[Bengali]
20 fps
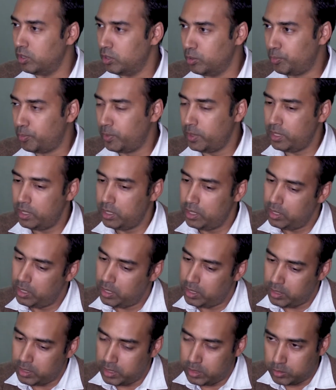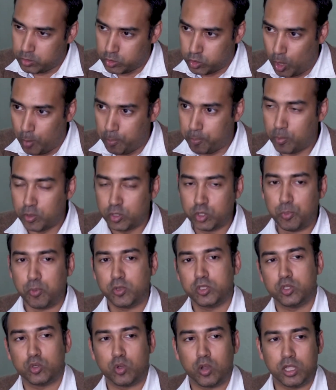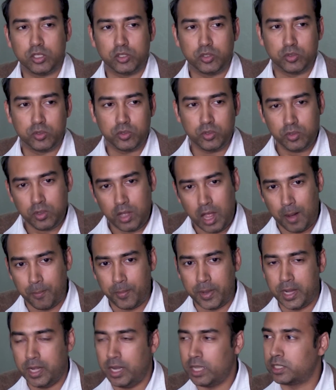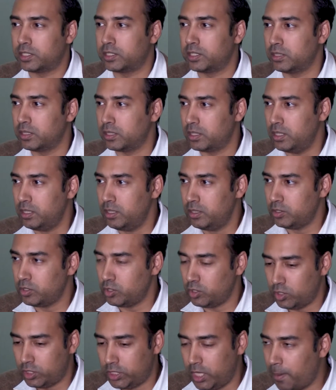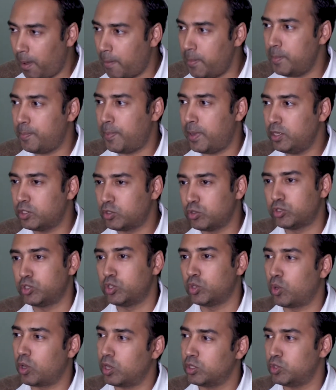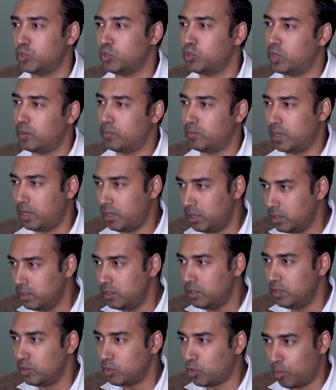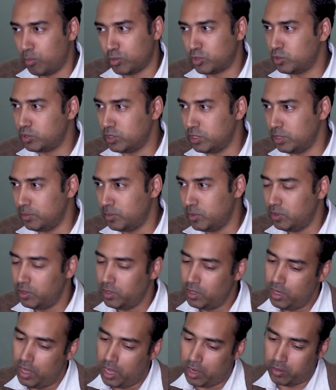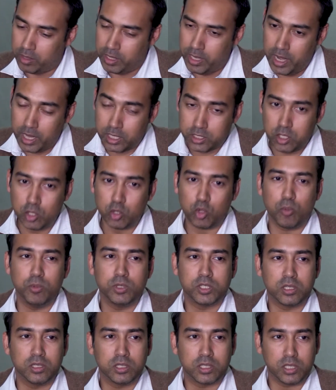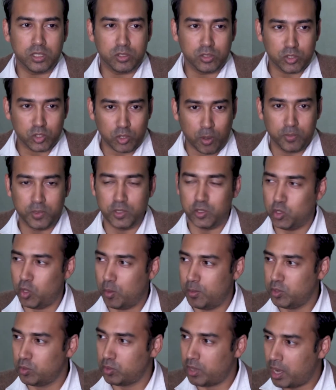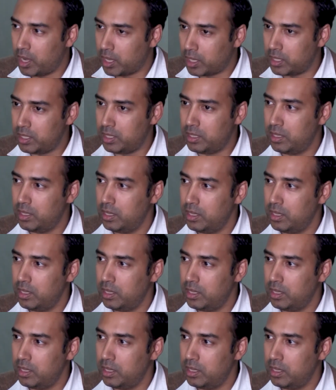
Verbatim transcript: উপরে সব কিছু পরিচয় করার জন্য আমরা ইলেকশনকে যেভাবে পারি সুস্থ করার জন্য আমরা কর্মসূচি নিব কারণ ইলেকশন কমিশনকে জব দিতে হবে যে ওনারা কি